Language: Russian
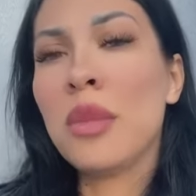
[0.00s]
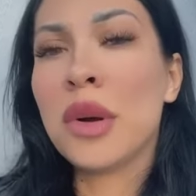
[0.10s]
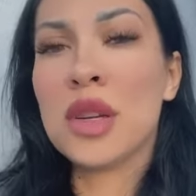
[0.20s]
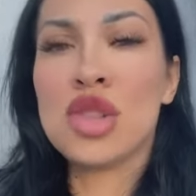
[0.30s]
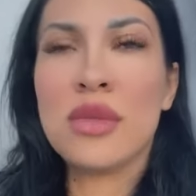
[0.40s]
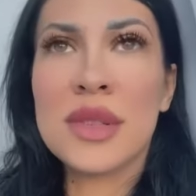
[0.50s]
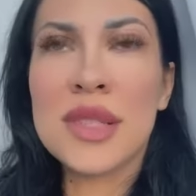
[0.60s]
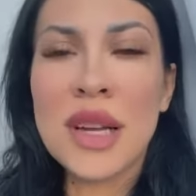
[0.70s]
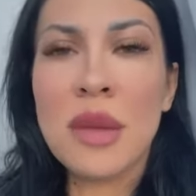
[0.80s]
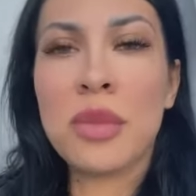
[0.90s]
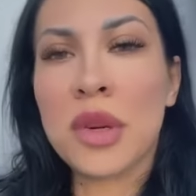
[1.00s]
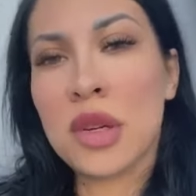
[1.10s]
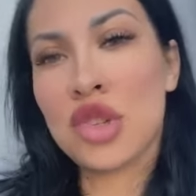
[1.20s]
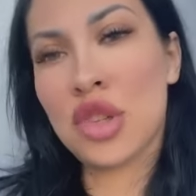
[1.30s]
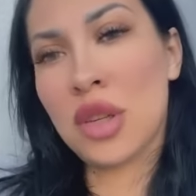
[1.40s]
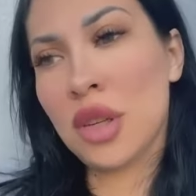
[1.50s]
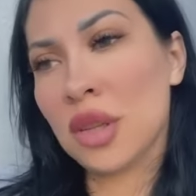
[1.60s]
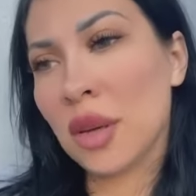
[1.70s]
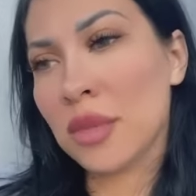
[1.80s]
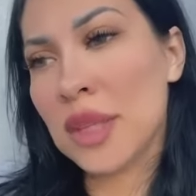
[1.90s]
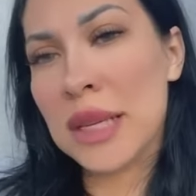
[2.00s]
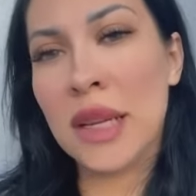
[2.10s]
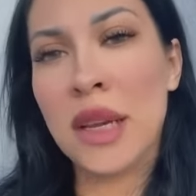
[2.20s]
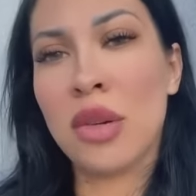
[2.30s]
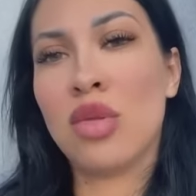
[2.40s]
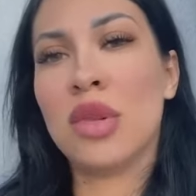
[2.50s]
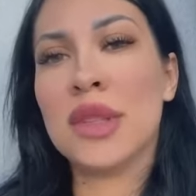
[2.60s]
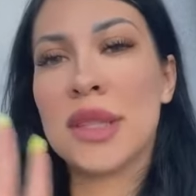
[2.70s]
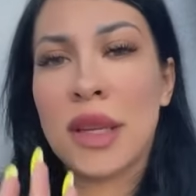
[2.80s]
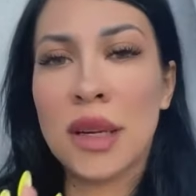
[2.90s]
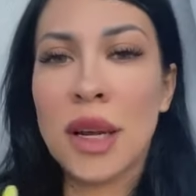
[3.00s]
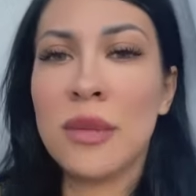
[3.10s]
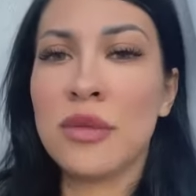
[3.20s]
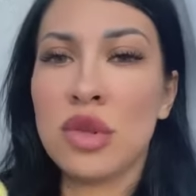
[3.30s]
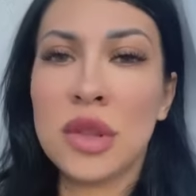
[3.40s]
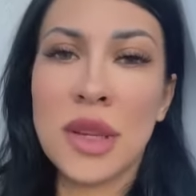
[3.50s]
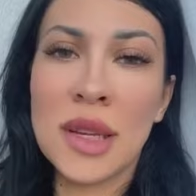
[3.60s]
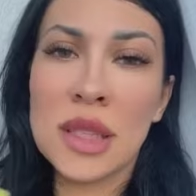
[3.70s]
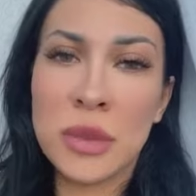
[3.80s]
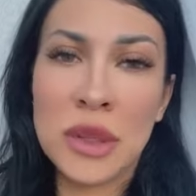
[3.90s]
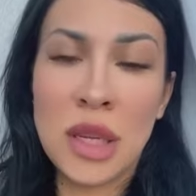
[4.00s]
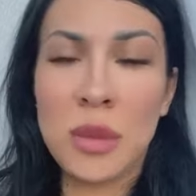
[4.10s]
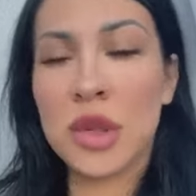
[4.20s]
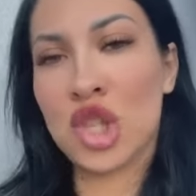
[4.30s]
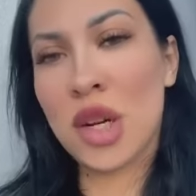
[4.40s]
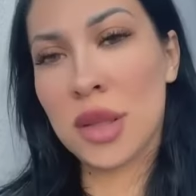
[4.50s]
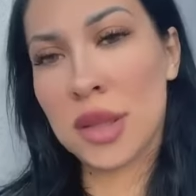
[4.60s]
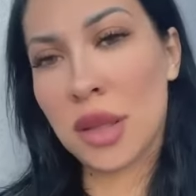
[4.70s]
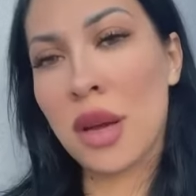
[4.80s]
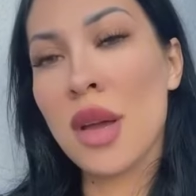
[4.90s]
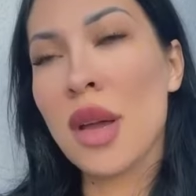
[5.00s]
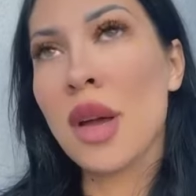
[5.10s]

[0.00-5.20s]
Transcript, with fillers: покажи WhatsApp, покажи там телегу, Инстаграм, вот, на, смотри, пожалуйста.